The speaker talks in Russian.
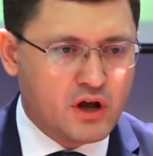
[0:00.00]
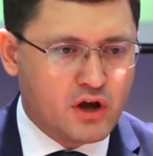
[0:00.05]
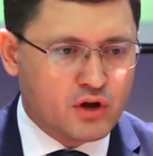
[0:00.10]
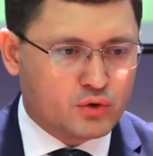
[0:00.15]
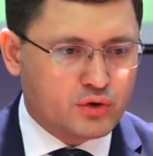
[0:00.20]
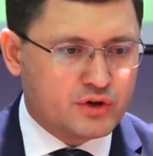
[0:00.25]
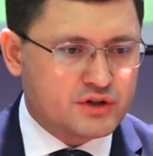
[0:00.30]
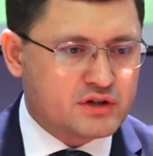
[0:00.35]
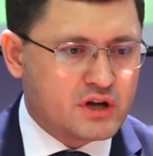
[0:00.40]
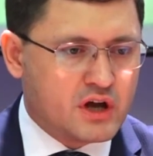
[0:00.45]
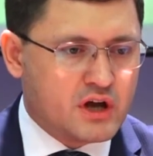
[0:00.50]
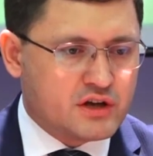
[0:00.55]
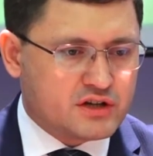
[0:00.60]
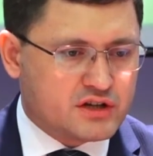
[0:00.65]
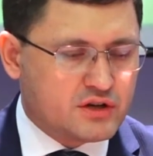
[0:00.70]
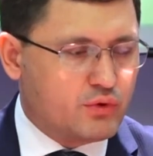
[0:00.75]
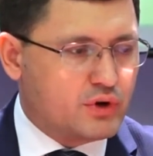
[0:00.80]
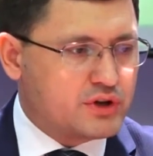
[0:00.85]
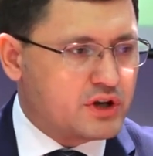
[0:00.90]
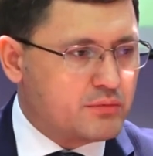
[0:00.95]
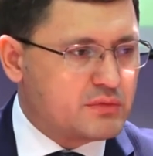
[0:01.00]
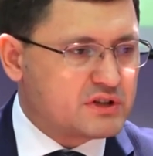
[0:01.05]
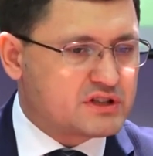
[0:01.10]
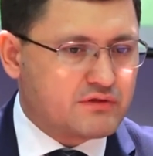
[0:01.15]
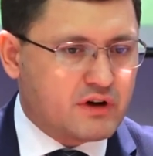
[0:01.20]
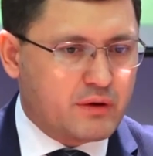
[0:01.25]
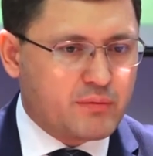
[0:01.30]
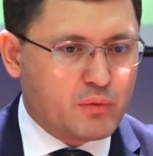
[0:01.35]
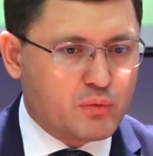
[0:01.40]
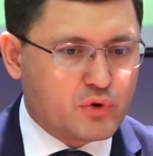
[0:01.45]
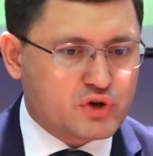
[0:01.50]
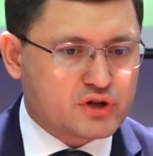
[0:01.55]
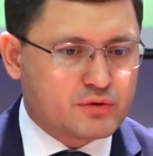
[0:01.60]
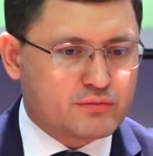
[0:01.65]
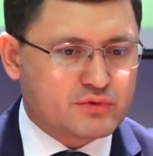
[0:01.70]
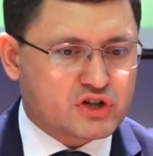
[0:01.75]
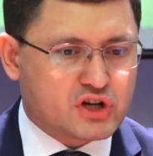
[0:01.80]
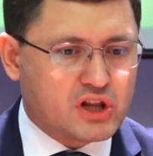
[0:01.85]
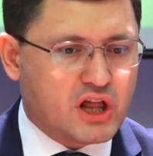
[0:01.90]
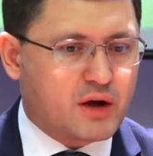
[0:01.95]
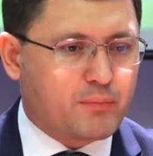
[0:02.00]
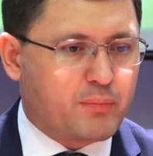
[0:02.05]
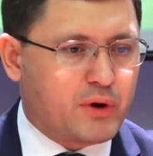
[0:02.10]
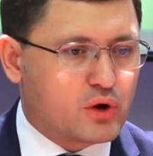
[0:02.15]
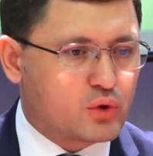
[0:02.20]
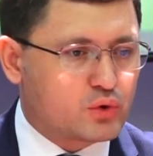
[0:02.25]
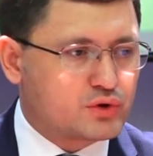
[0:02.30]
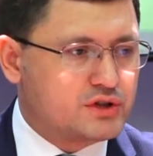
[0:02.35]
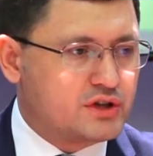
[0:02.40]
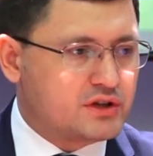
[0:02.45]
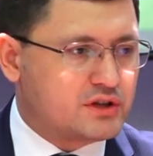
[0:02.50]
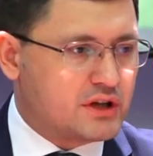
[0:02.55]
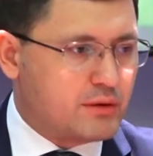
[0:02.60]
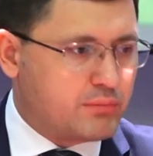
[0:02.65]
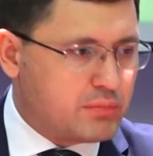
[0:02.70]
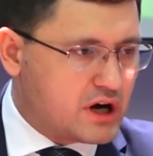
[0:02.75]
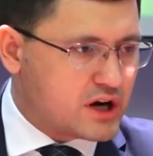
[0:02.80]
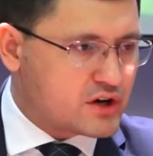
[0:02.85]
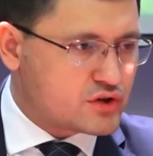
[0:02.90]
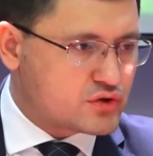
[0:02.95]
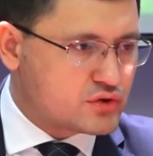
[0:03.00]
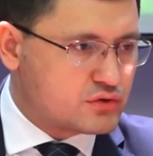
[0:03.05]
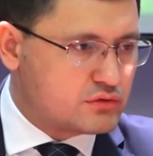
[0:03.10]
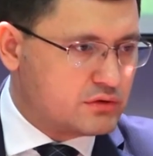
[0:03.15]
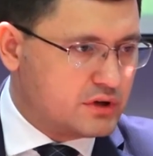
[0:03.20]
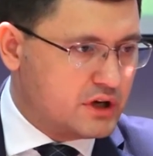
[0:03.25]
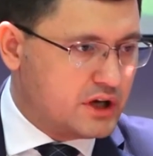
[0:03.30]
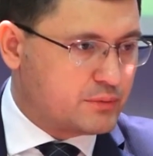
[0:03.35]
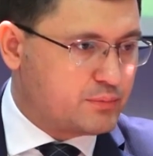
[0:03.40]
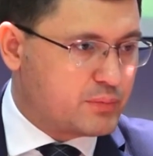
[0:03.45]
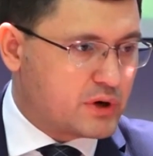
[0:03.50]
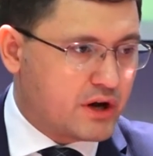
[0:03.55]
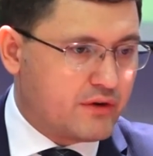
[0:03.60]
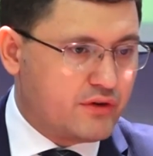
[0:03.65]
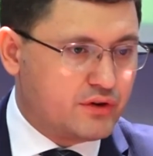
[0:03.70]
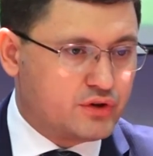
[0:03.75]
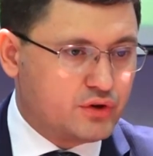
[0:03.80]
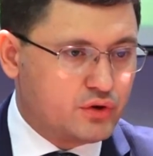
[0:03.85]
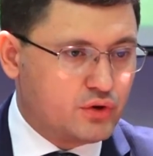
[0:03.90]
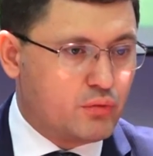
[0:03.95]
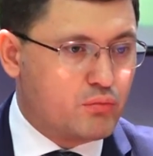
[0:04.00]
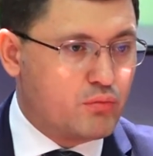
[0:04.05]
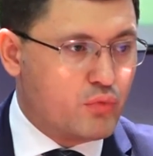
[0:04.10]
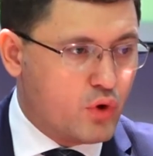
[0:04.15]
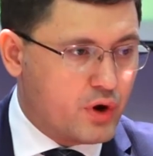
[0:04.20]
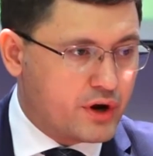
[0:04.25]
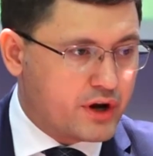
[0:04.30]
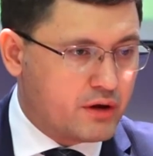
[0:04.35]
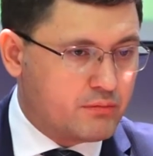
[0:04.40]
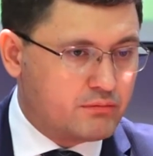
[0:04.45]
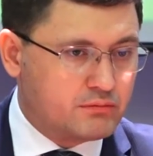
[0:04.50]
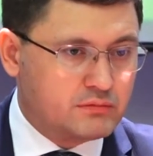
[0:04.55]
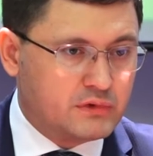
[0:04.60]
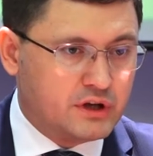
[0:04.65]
То есть сегодня мы с вами можем шлак погрузить на баржу и отправить ее морем.